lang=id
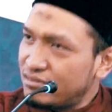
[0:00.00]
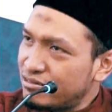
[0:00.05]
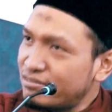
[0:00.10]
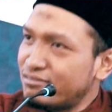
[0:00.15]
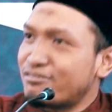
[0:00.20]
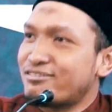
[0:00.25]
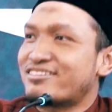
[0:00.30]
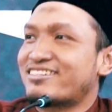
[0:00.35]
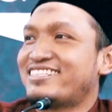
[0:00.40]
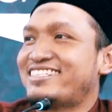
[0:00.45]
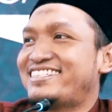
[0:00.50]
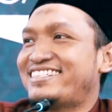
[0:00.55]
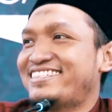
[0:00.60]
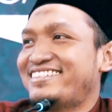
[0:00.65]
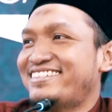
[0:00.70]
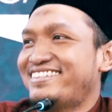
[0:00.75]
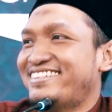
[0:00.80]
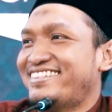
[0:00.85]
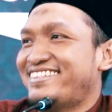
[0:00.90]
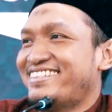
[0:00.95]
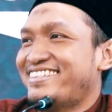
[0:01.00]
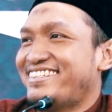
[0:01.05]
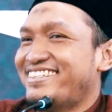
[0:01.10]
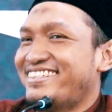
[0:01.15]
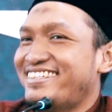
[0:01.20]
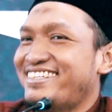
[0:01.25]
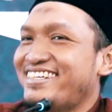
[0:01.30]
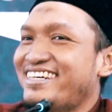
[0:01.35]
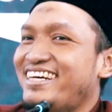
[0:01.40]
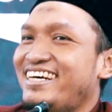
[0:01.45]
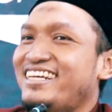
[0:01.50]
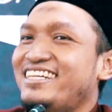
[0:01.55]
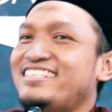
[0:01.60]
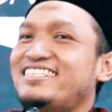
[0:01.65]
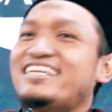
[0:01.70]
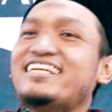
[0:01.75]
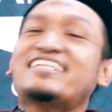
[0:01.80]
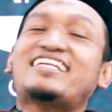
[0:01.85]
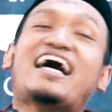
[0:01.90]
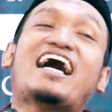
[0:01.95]
Terus gitu.
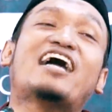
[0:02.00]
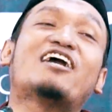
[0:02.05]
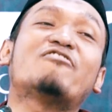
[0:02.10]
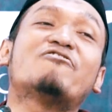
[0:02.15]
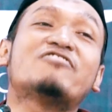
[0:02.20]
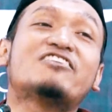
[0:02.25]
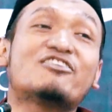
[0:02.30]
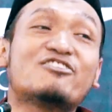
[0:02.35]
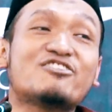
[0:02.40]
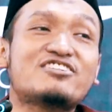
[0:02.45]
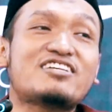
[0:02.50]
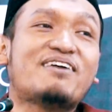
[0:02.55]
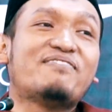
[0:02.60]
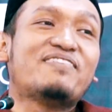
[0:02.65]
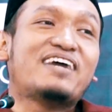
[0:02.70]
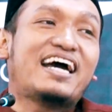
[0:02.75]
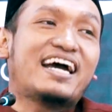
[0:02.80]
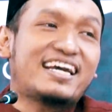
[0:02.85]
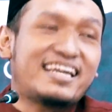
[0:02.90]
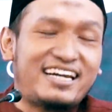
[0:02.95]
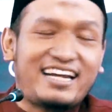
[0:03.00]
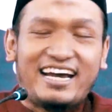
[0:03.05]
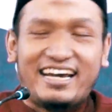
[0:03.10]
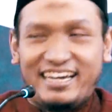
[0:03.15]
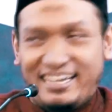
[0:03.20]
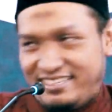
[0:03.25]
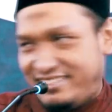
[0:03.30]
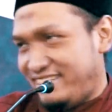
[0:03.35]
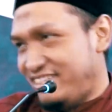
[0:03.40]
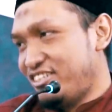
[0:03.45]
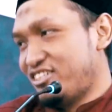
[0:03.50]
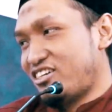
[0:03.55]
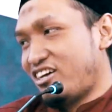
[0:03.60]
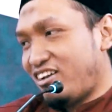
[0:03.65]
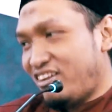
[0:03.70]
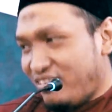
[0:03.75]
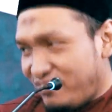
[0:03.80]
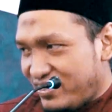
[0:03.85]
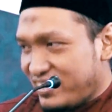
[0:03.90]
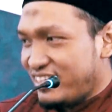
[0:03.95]
Jadi taaruf terus sampai akhir hayat
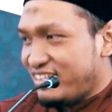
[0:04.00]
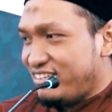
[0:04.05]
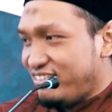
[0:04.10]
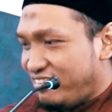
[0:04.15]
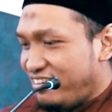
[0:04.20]
insyaallah Allah begitu.